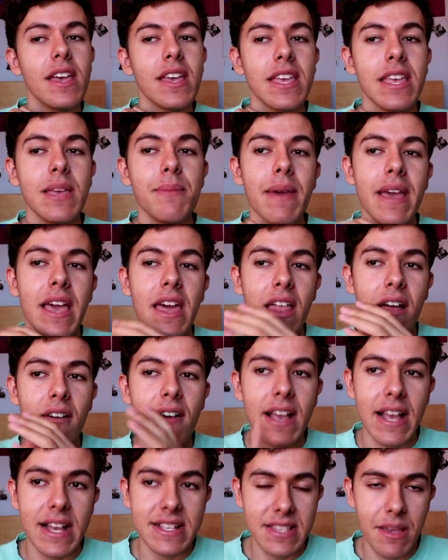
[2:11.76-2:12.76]
y me quedaba
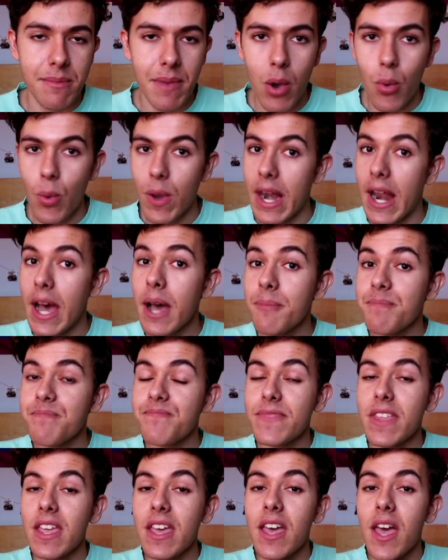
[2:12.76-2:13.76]
en casa de mi abuela.
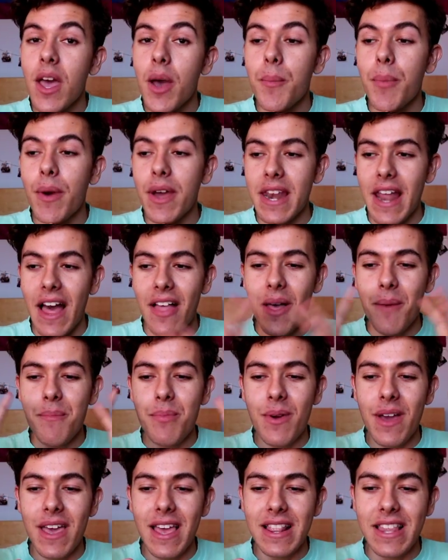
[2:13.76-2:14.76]
Pues nada,
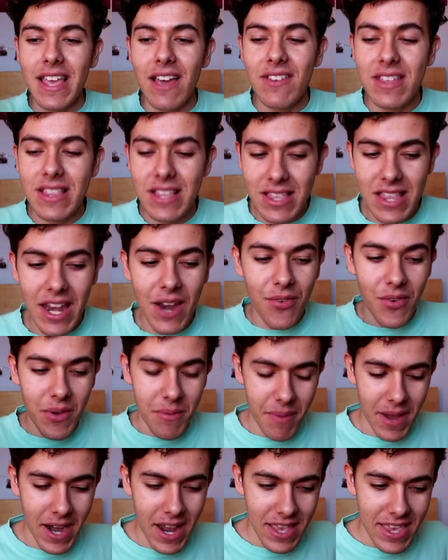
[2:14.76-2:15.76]
pues el día 23 fui
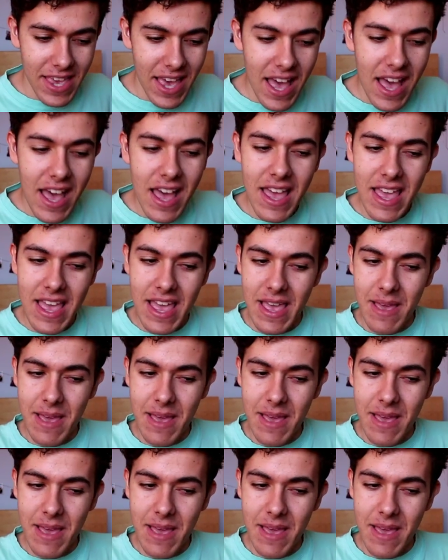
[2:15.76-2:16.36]
para allá,